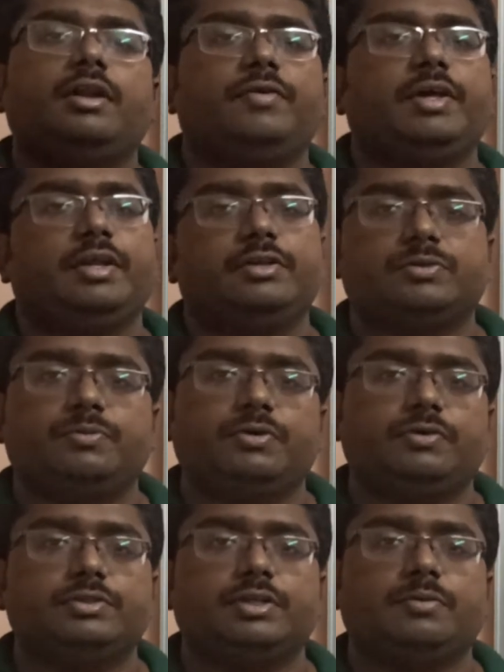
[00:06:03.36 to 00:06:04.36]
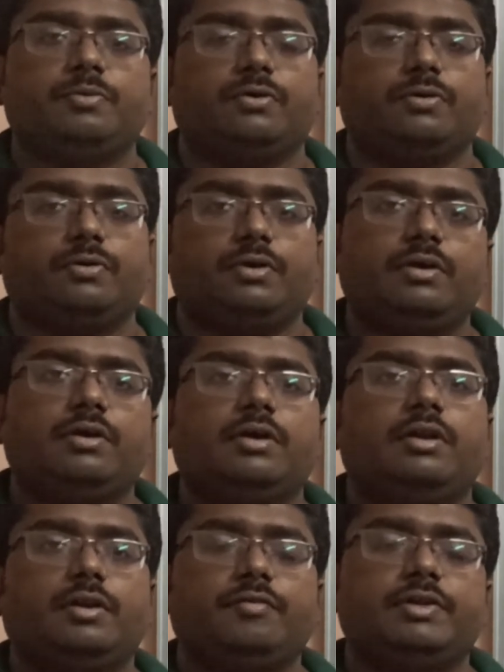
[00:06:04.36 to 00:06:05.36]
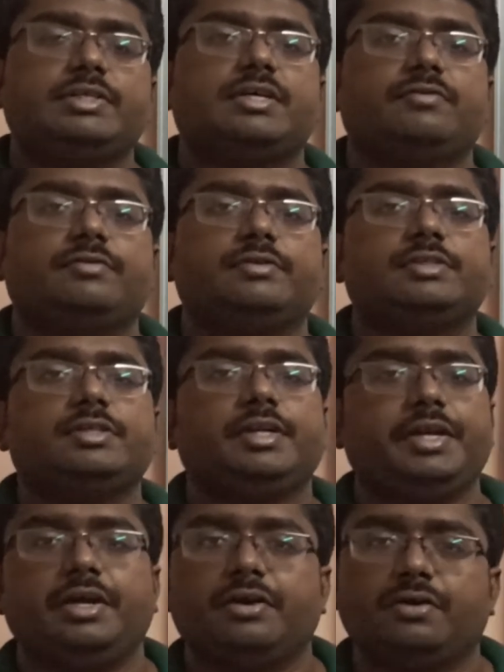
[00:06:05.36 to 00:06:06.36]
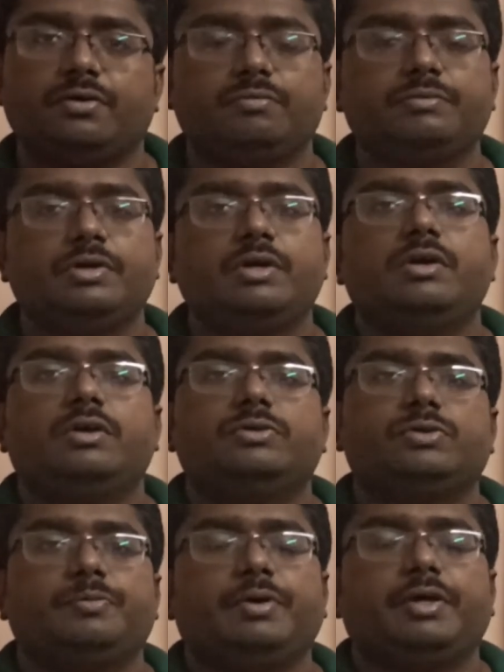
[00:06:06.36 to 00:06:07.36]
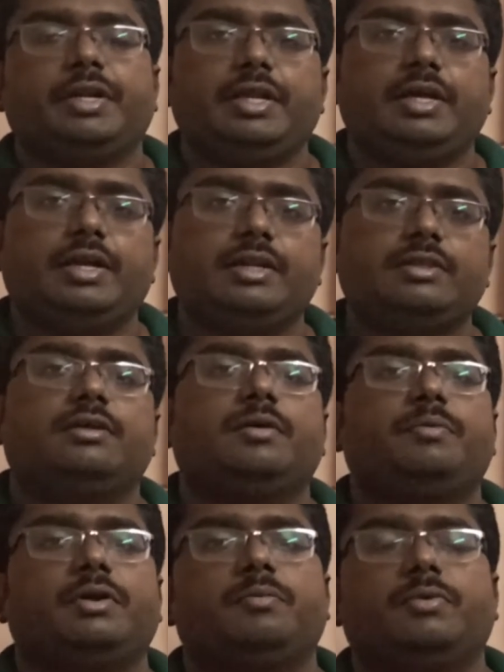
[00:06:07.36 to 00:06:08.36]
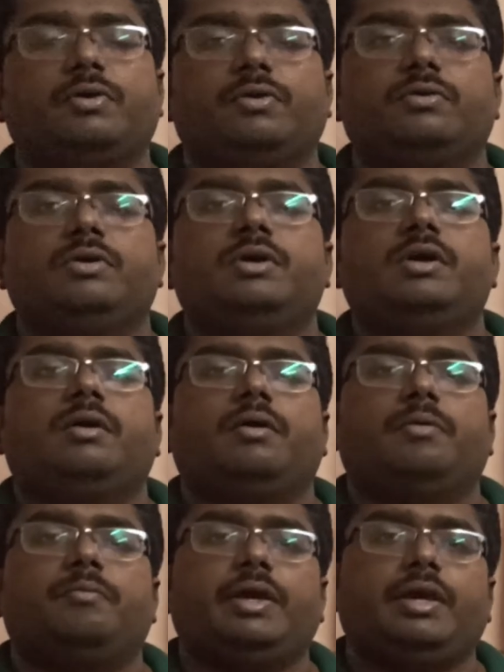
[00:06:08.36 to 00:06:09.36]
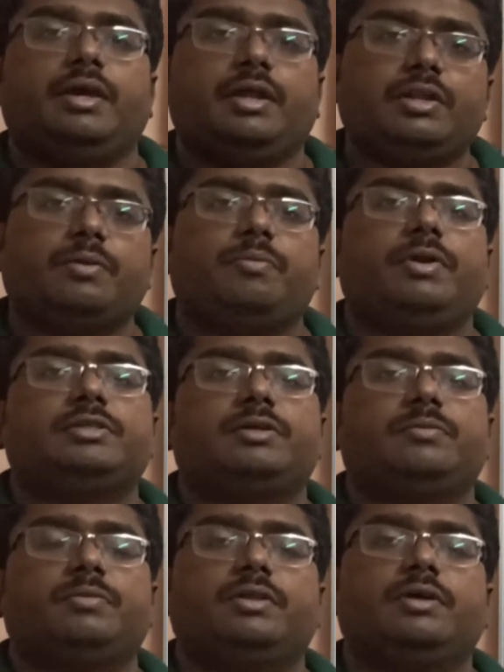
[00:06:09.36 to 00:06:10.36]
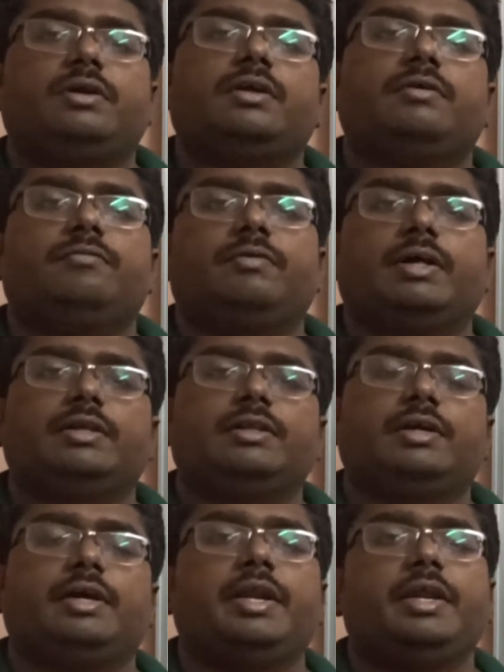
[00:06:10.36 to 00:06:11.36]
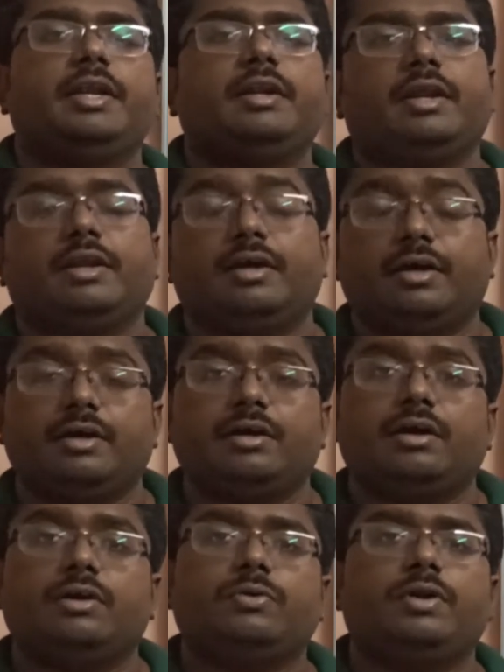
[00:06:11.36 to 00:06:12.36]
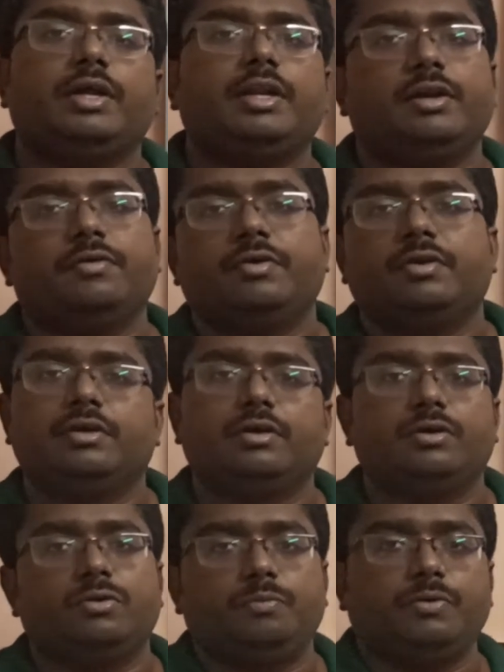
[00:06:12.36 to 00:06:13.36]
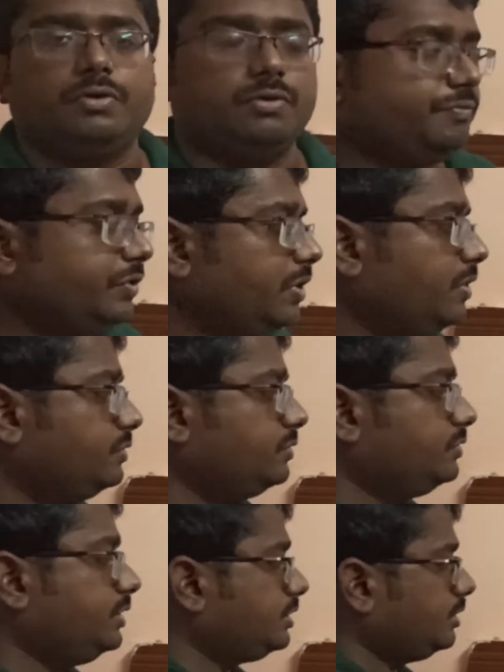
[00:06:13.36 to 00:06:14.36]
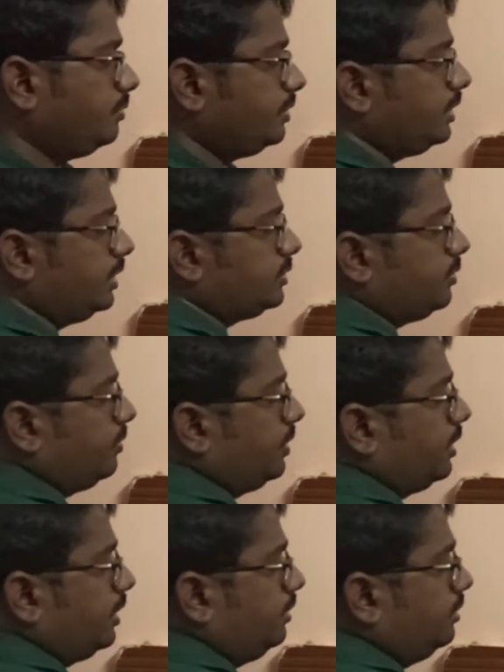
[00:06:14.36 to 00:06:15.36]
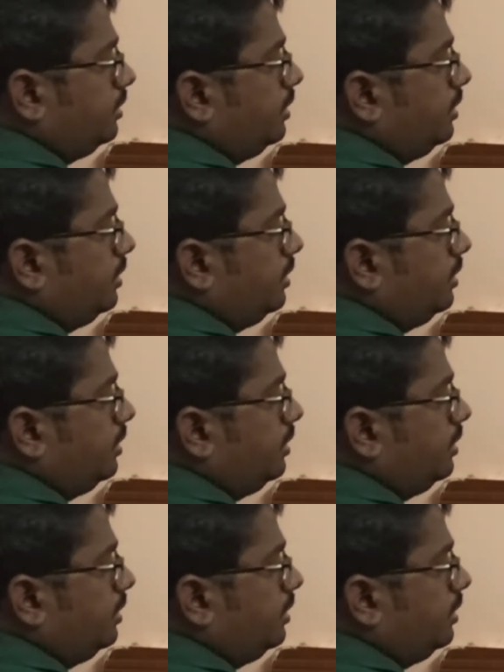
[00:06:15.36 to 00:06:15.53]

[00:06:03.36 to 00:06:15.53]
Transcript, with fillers: லெவலிங் இன்ஸ்ட்ருமெண்ட் வச்சு என்ன பண்ணணும்ல லெவலிங் ஸ்டாஃப் வச்சு ரீடிங் எடுக்கணும் ஸோ அந்த மாதிரி ரீடிங் எடுத்ததுக்கப்புறம் என்ன பண்ணணும் பை இன்டர்பிளேஷன் மெத்தட் அந்தந்த கிரேடியன்ட் லைன் கான்டூர் லைன் என்ன வருதுங்கிற நோட் பண்ணணும் ஸோ ஜஸ்ட் அந்த மெத்தட் எக்ஸ்பிளைன் பண்ணுறேன்